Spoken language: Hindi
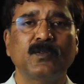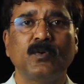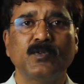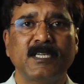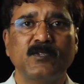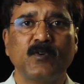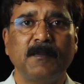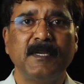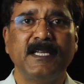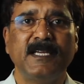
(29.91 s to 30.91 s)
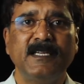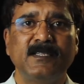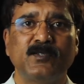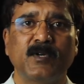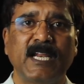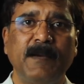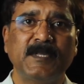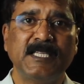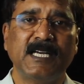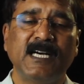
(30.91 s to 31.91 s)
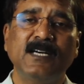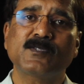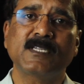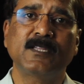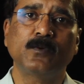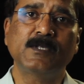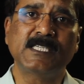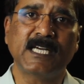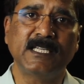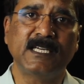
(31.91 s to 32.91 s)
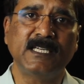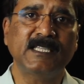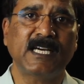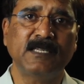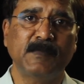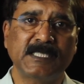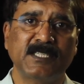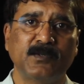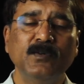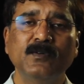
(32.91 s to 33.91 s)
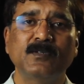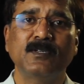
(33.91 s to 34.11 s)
तो उसके स्वामी ने जो गृहपति था उसने दूसरी शादी कर ली ताकि बच्चे हों